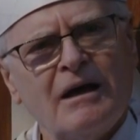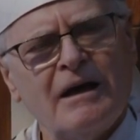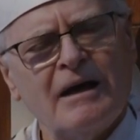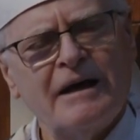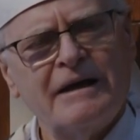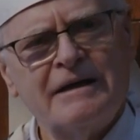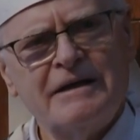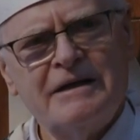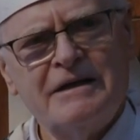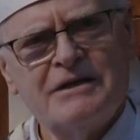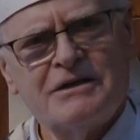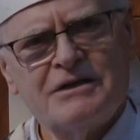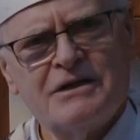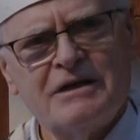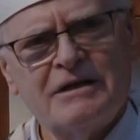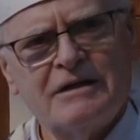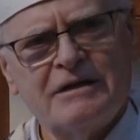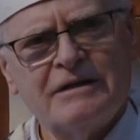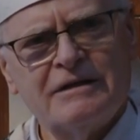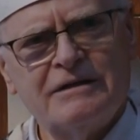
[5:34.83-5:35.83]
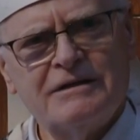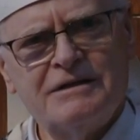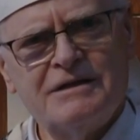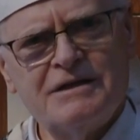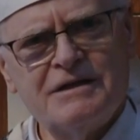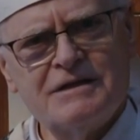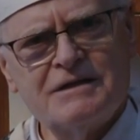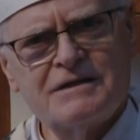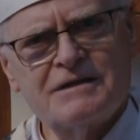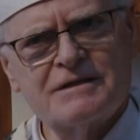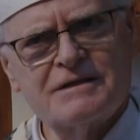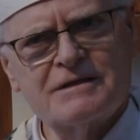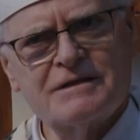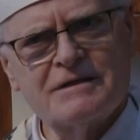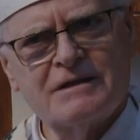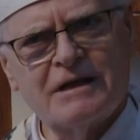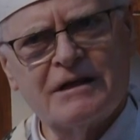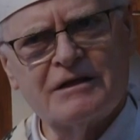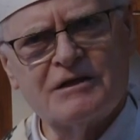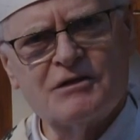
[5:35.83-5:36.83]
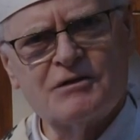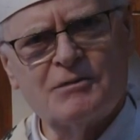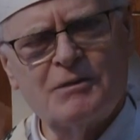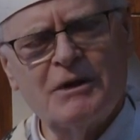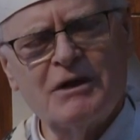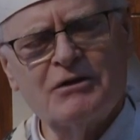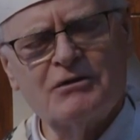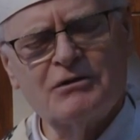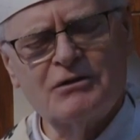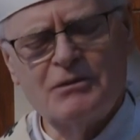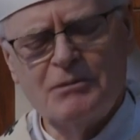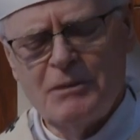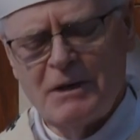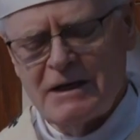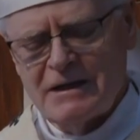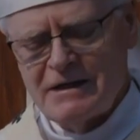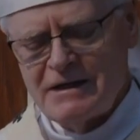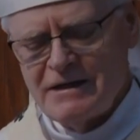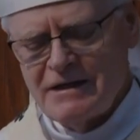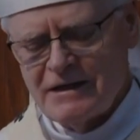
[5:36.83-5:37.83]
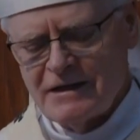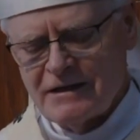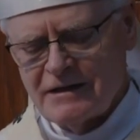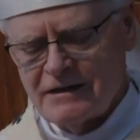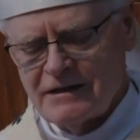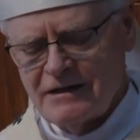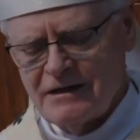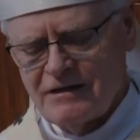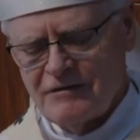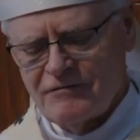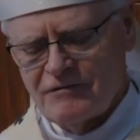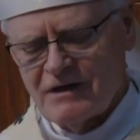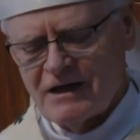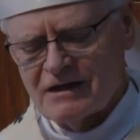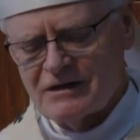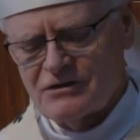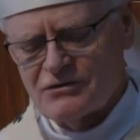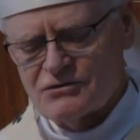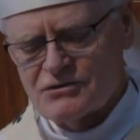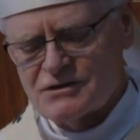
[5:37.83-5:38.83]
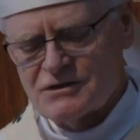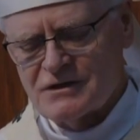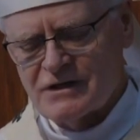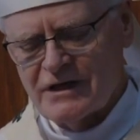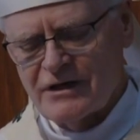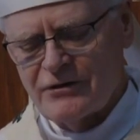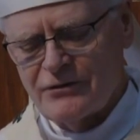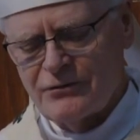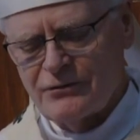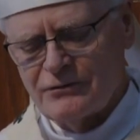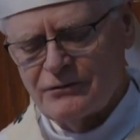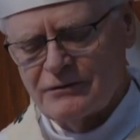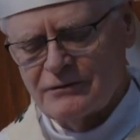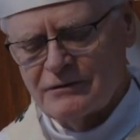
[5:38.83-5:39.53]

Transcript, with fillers: a igreja diz a respeito de Maria elevada ao céu.